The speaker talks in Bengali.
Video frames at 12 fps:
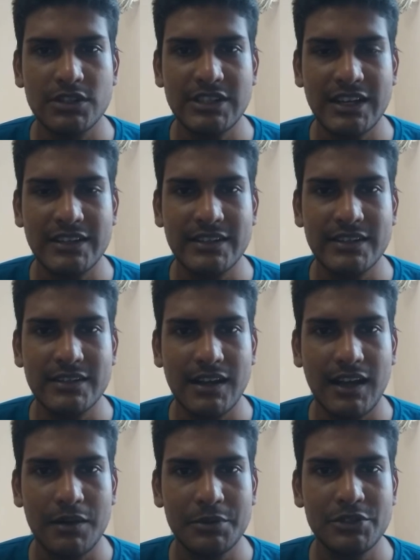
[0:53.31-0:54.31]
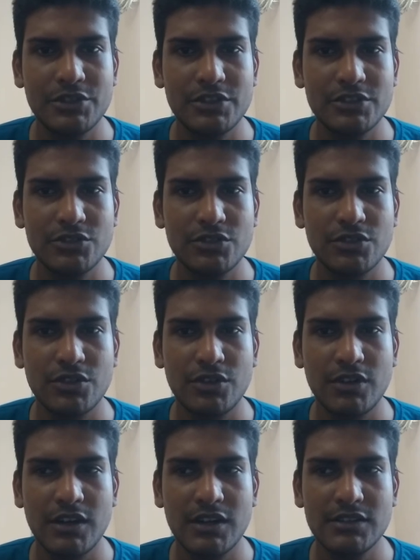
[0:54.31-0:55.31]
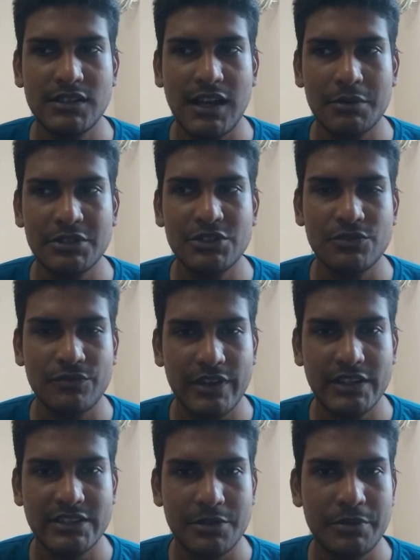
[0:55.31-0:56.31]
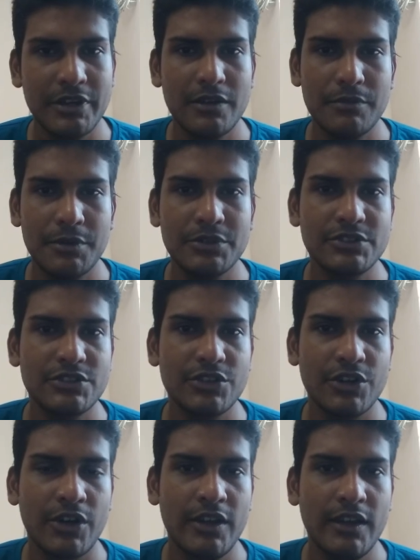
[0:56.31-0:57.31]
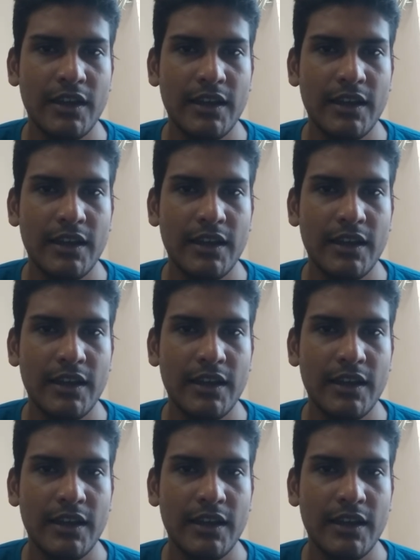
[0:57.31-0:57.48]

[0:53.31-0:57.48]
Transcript: চাকরির আবেদনের জন্য আবেদন ফি হিসেবে বিবেচিত হয়